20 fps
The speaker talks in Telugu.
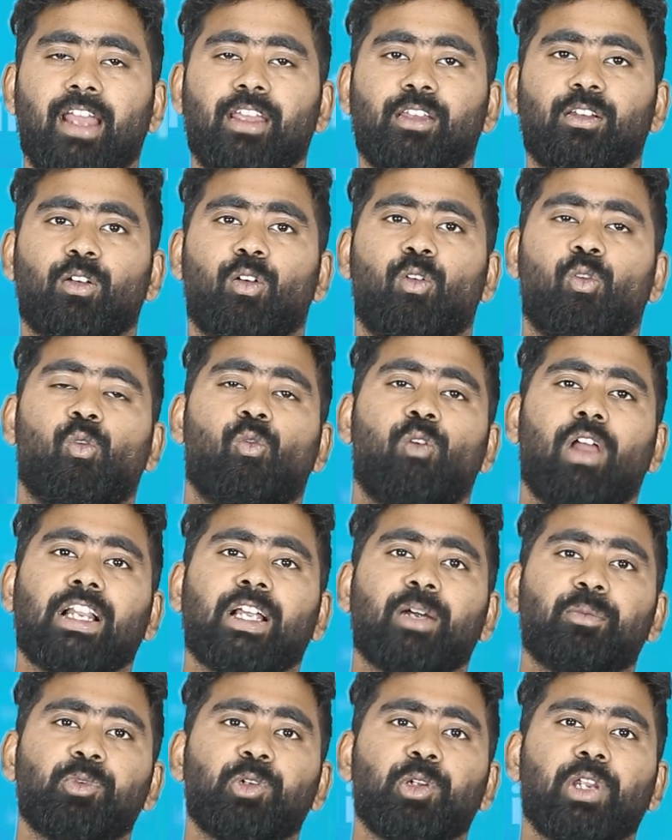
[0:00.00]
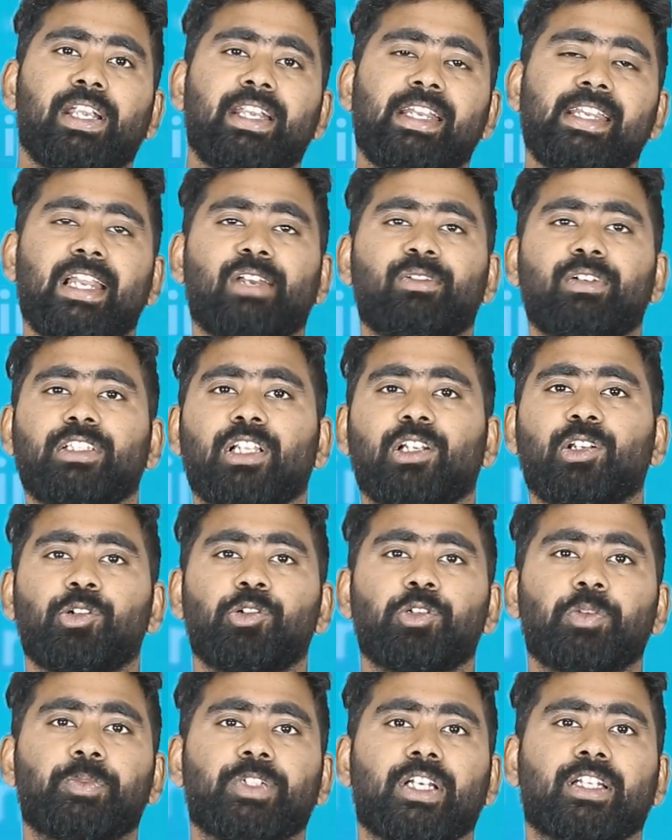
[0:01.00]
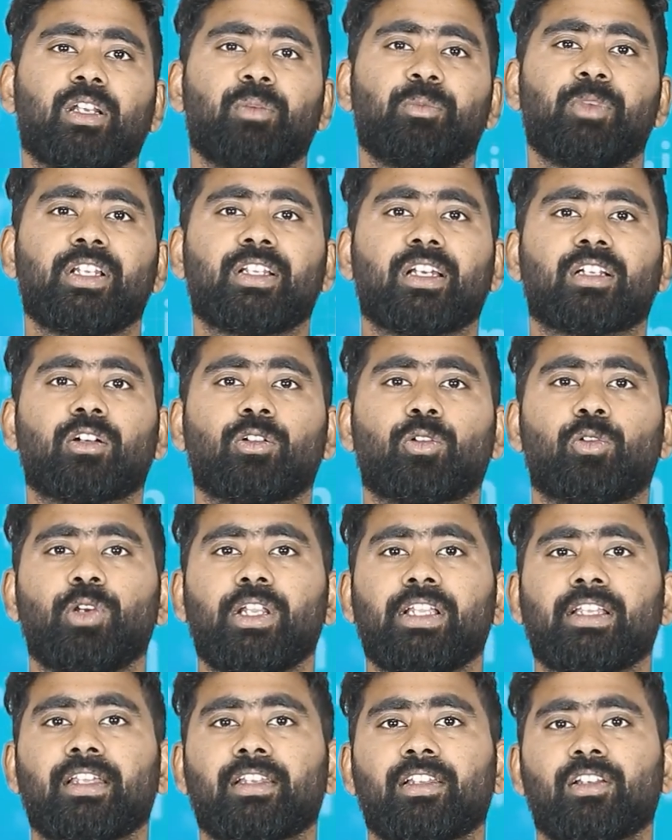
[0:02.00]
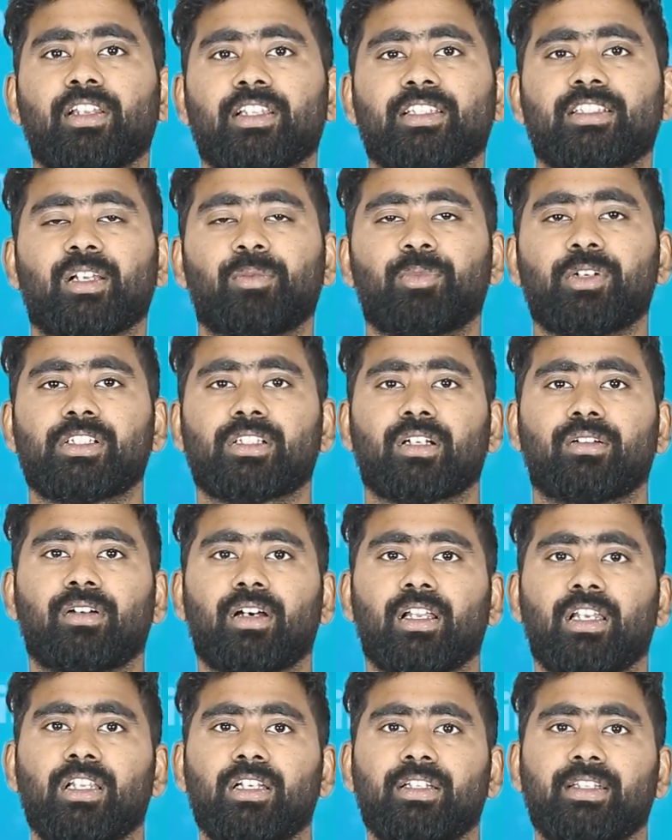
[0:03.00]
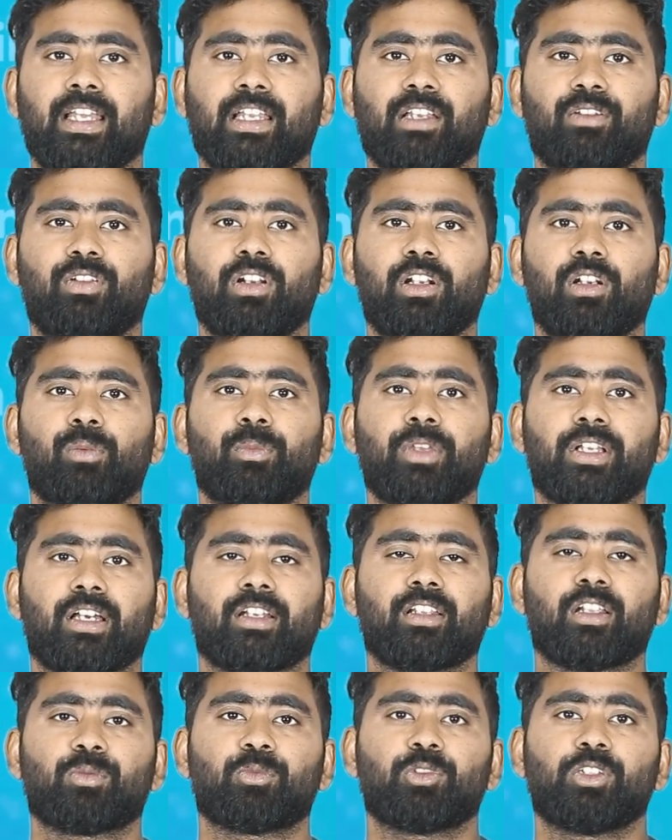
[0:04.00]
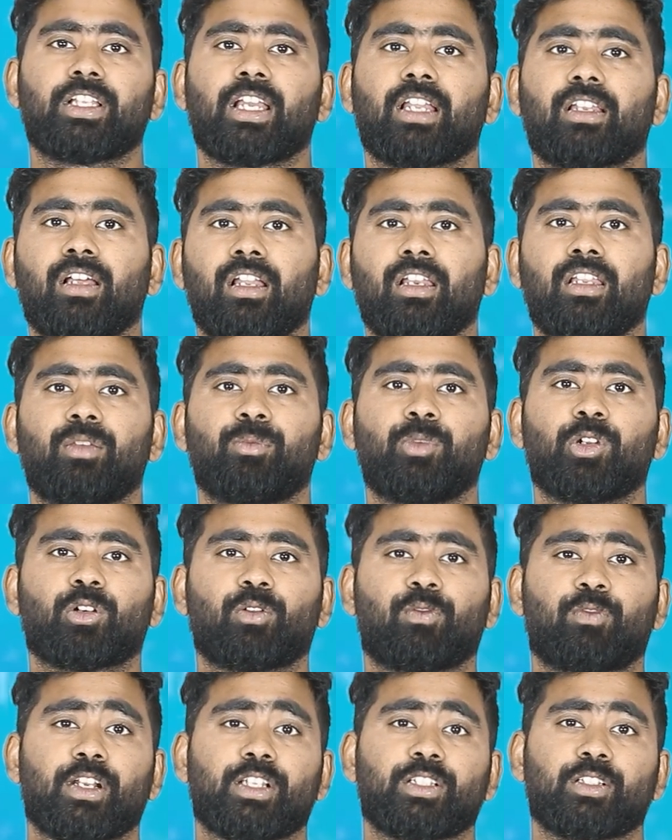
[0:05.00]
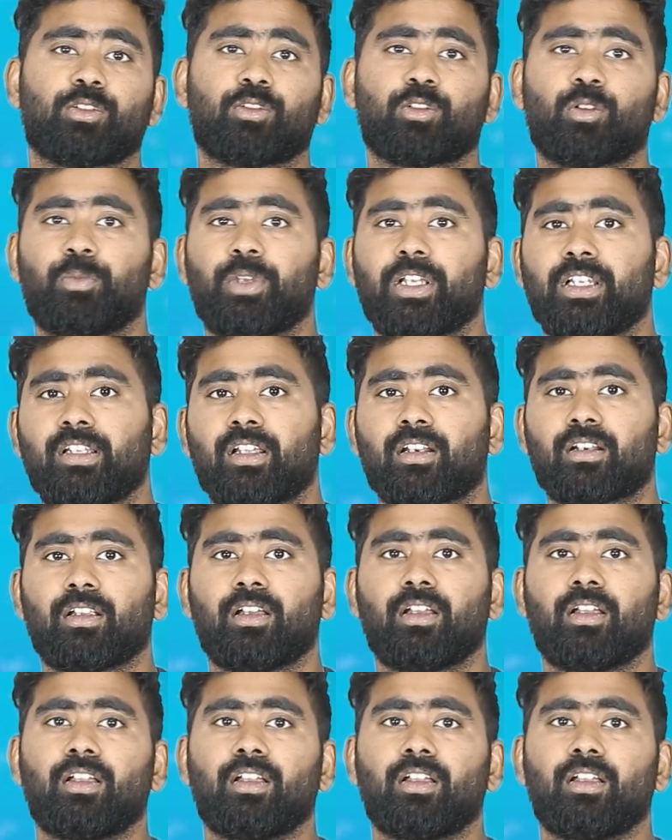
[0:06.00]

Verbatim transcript: హాయ్ వెల్కమ్ టు ఎల్బెట్ తెలుగు యూట్యూబ్ ఛానల్ మీరు కనుక కోడింగ్ కెరీర్లో ఎస్టాబ్లిష్ అవ్వాలి టెక్ ఫీల్డ్లో మీ కెరీర్ ముందుకెళ్ళాలి మీరు ఒక ఫ్రెషర్ ఒక బిగ్నర్